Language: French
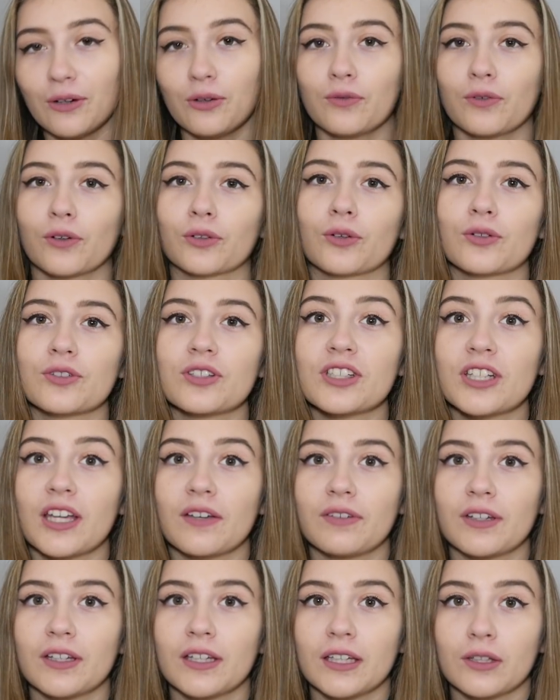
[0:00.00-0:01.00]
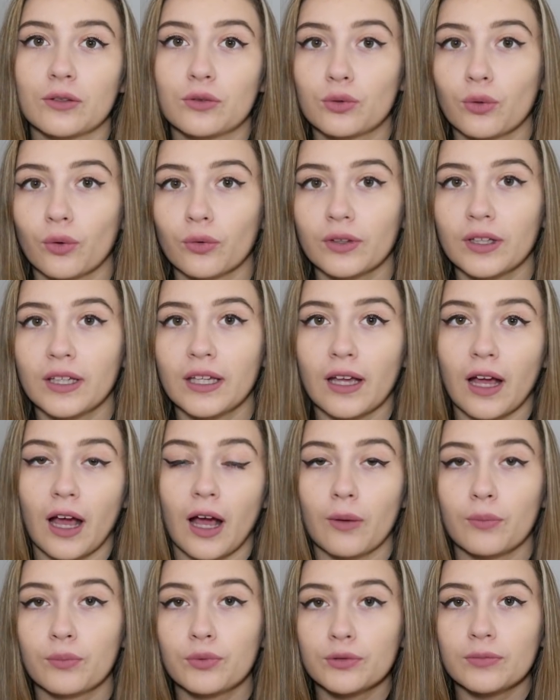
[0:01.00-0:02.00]
le vendredi j'avais tourné
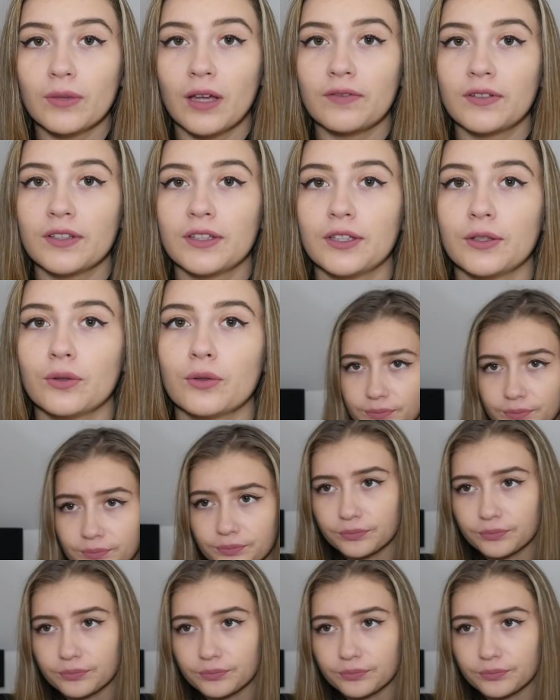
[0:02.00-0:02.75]
un bout de ma vidéo